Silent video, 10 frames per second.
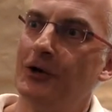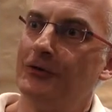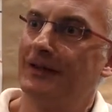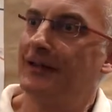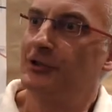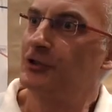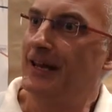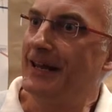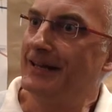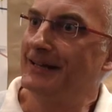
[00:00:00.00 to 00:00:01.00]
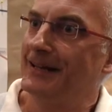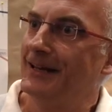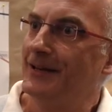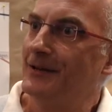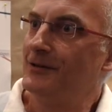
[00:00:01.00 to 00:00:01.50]
Und dann entstehen,
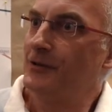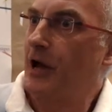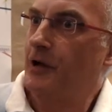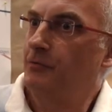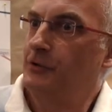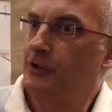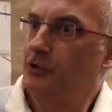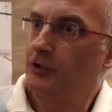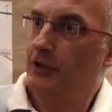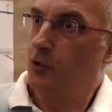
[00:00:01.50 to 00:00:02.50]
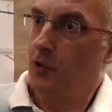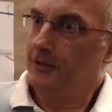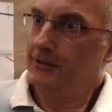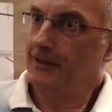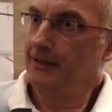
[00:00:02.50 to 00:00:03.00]
ja, es entstehen
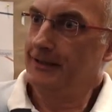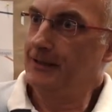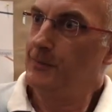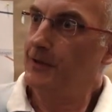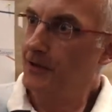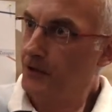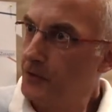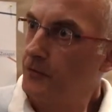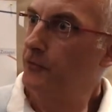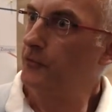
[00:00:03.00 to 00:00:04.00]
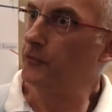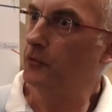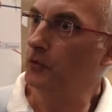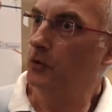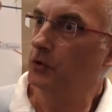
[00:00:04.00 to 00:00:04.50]
Orte der Liebe,
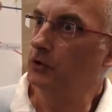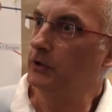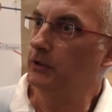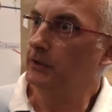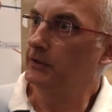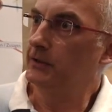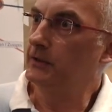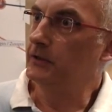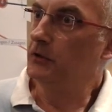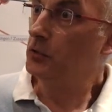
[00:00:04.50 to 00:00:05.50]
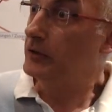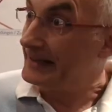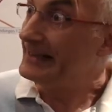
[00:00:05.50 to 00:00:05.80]
die, die, die nur